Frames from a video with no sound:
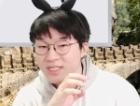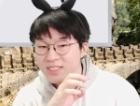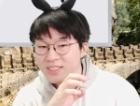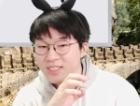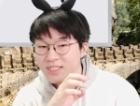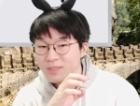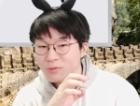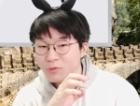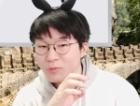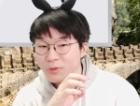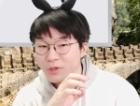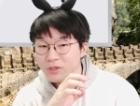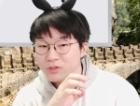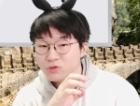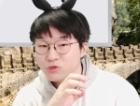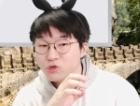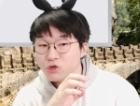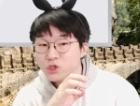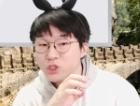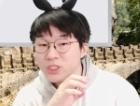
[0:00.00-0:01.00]

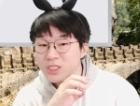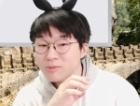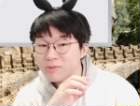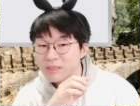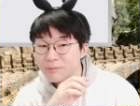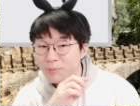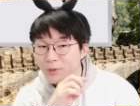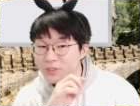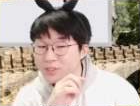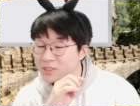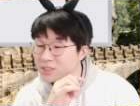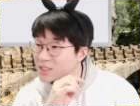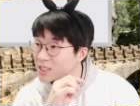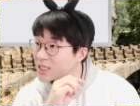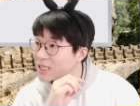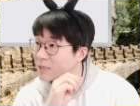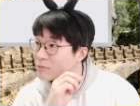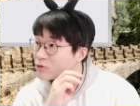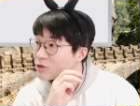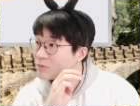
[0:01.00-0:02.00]
계산해보면
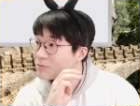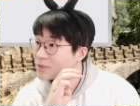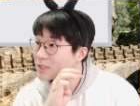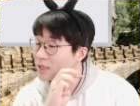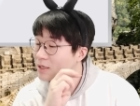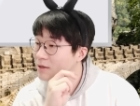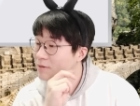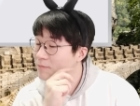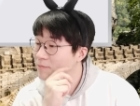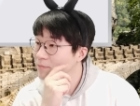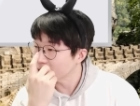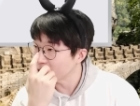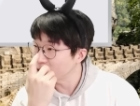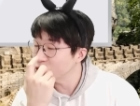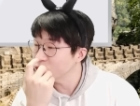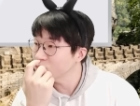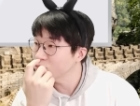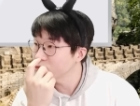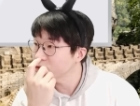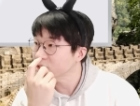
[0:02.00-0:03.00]
61%가 남은 겁니다
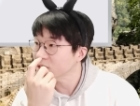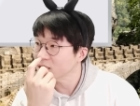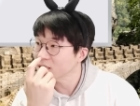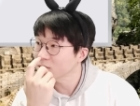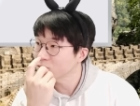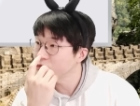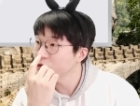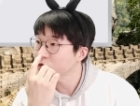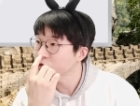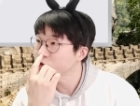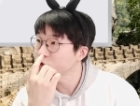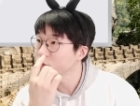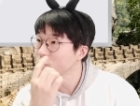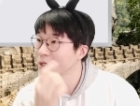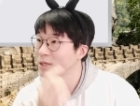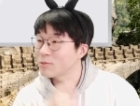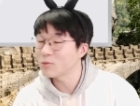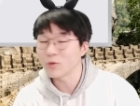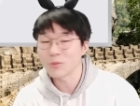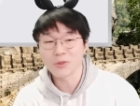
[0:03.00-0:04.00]
단순 무식하게
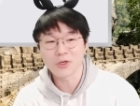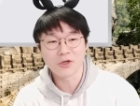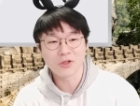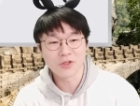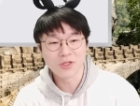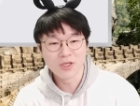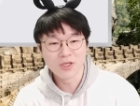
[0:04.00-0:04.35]
무역수지로만 보면